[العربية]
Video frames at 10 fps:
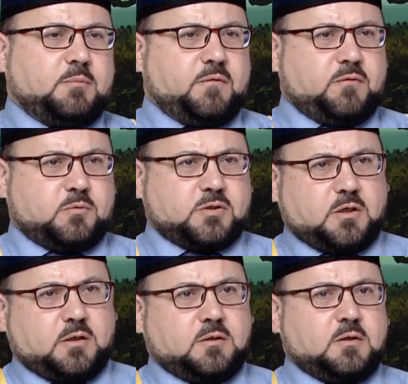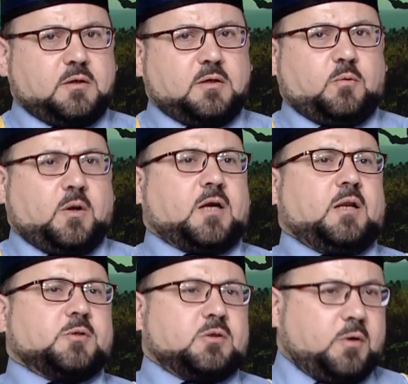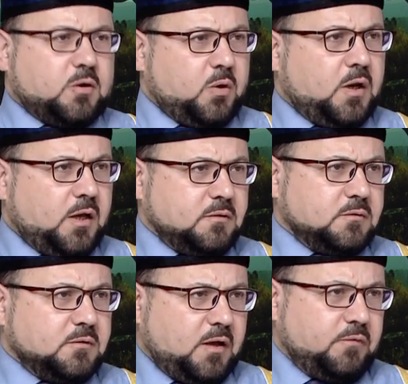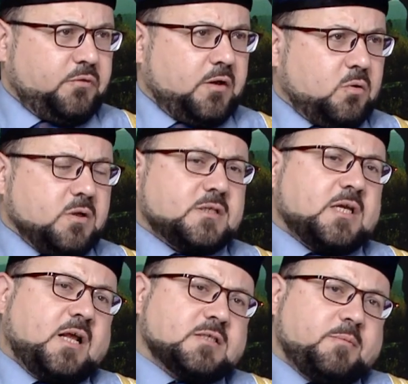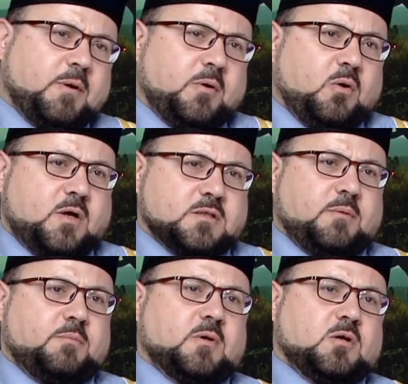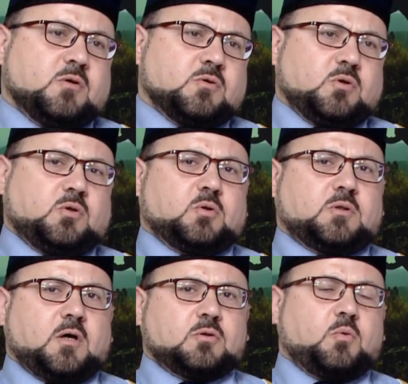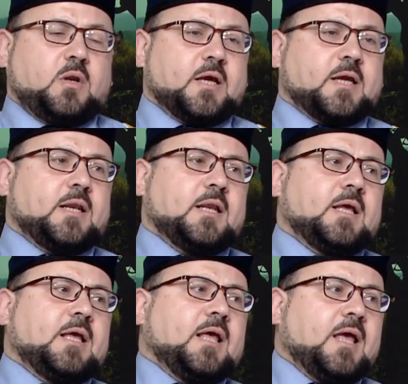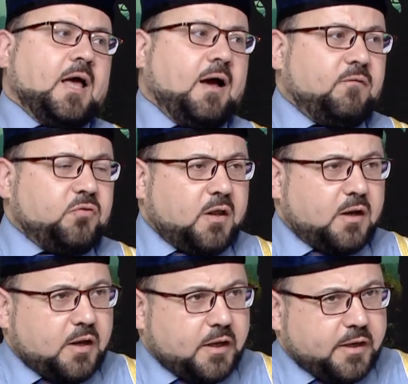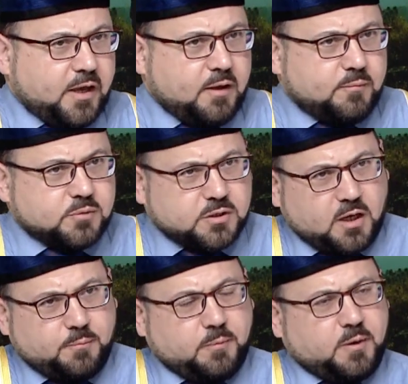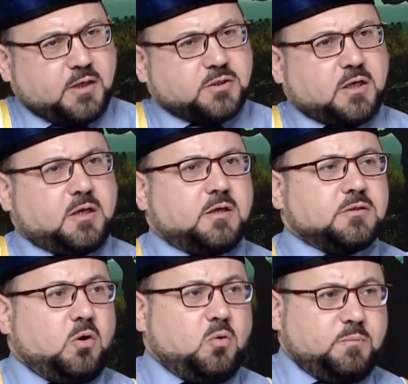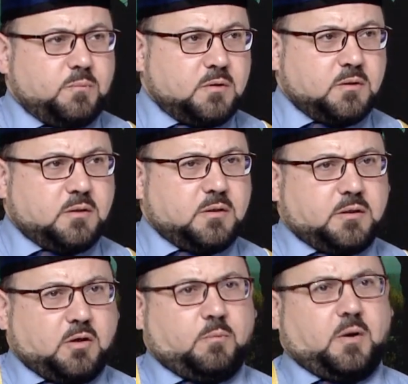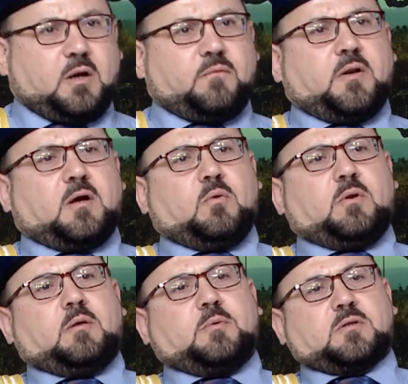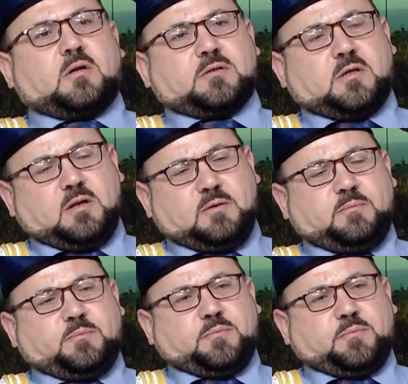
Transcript: ما في مشكلة ولكن اللي بيصومها كلها أفضل كل إنسان حسب عمله وحسب جهده وطاقته ولكن أفضل أيام صيامها بلا شك يا صوم يوم عرفة لقول النبي صلى الله عليه وسلم